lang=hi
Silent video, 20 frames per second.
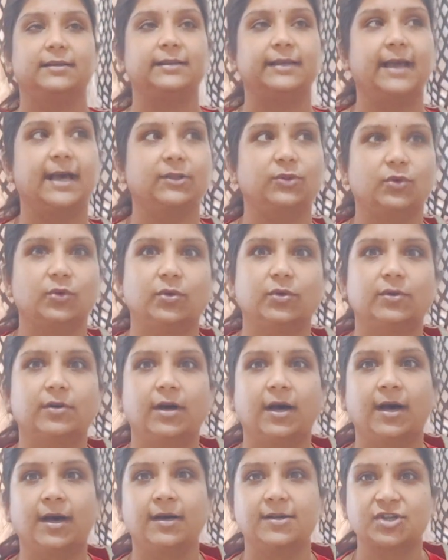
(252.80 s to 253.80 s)
या तो
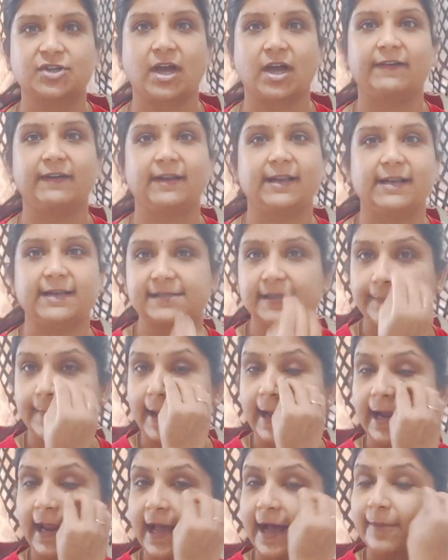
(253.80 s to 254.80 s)
शावर लेने से
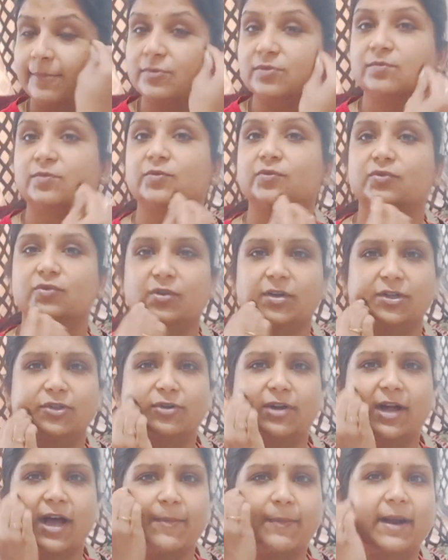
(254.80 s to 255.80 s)
पहले हम थोड़ा
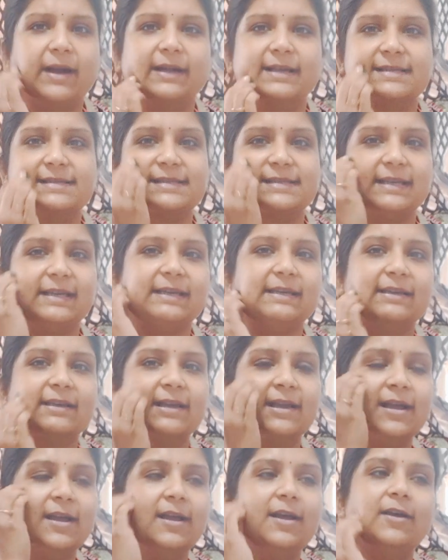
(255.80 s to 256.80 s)
थोड़ा हमारा डस्टिंग
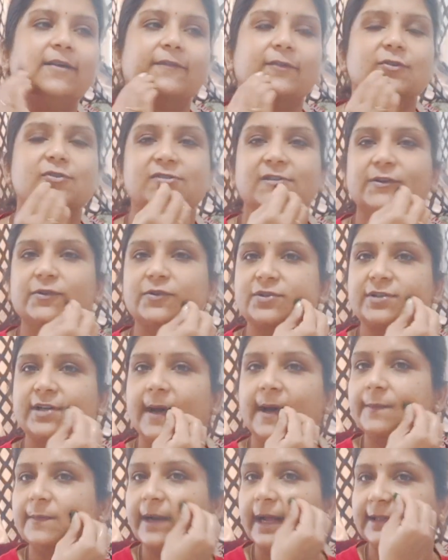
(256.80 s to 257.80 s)
कुछ ना कुछ
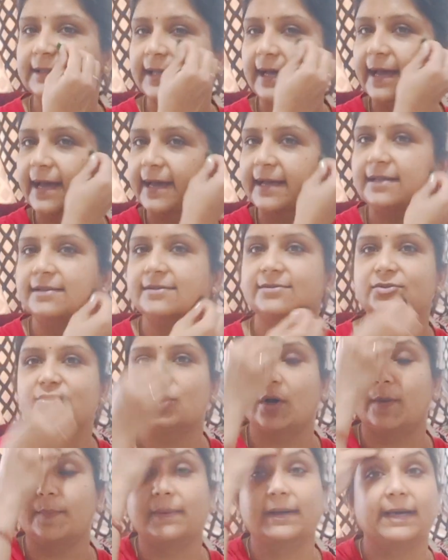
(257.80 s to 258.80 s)
काम रहता है
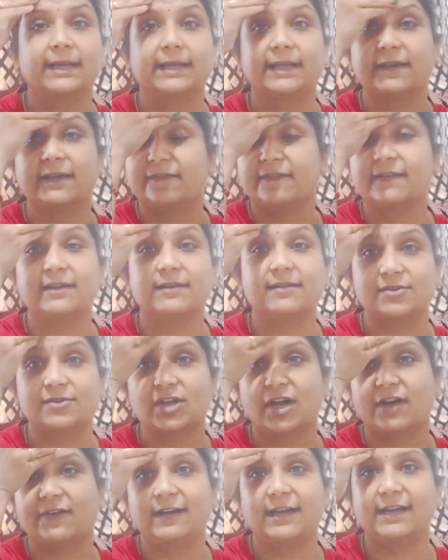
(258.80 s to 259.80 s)
जो हम करके फिर
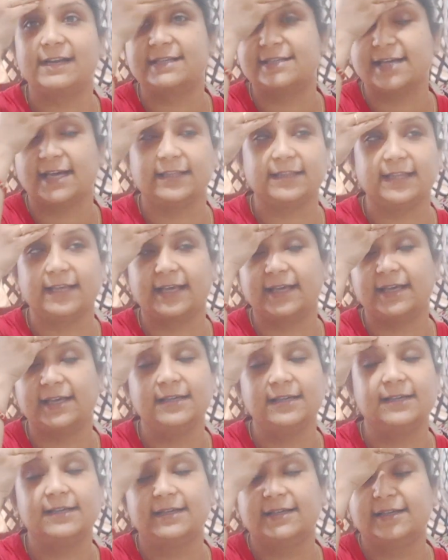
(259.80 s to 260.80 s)
शावर लेने जाते हैं
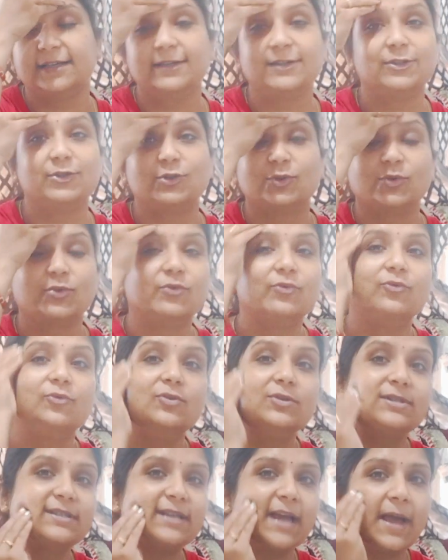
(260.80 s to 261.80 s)
तो
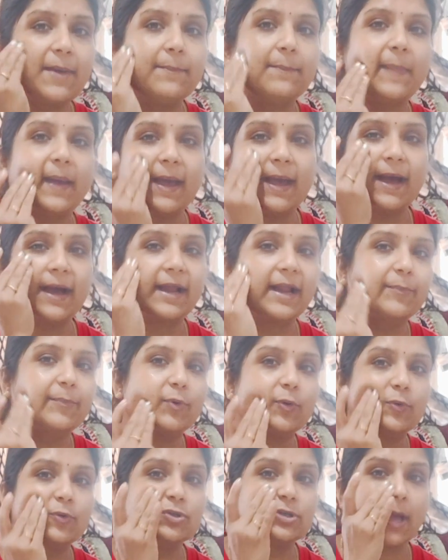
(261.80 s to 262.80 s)
उस टाइम पे अगर
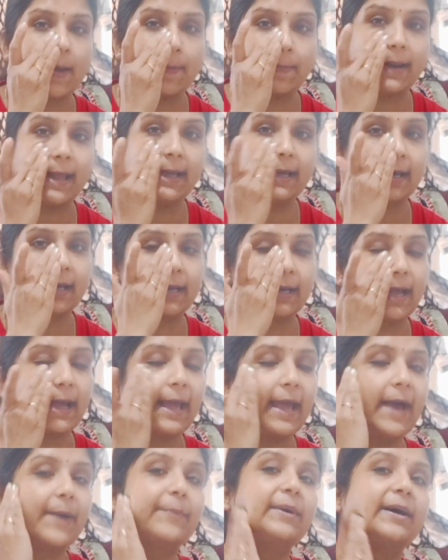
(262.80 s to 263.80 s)
आपको कुछ अप्लाई करना
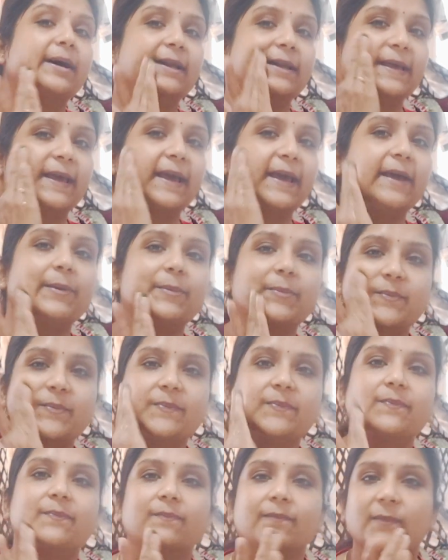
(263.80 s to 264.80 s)
है आप करके
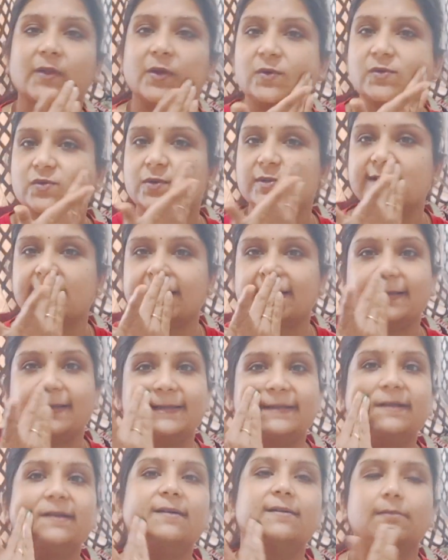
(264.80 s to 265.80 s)
उसको ज़्यादा
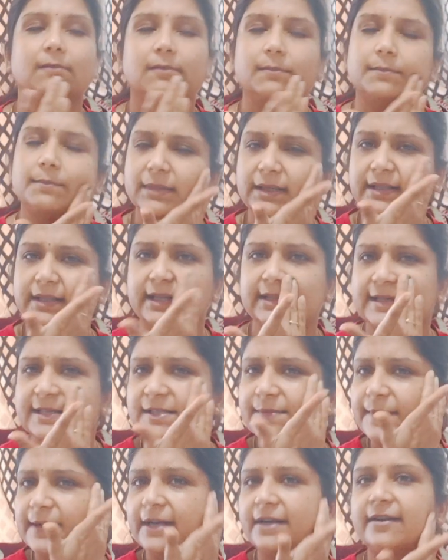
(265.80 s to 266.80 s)
पंद्रह
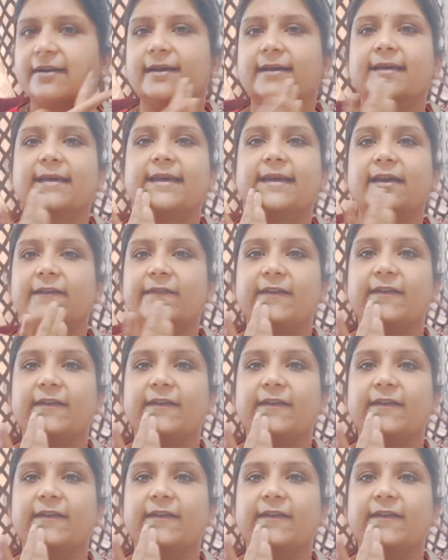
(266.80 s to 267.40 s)
दस मिनट रख के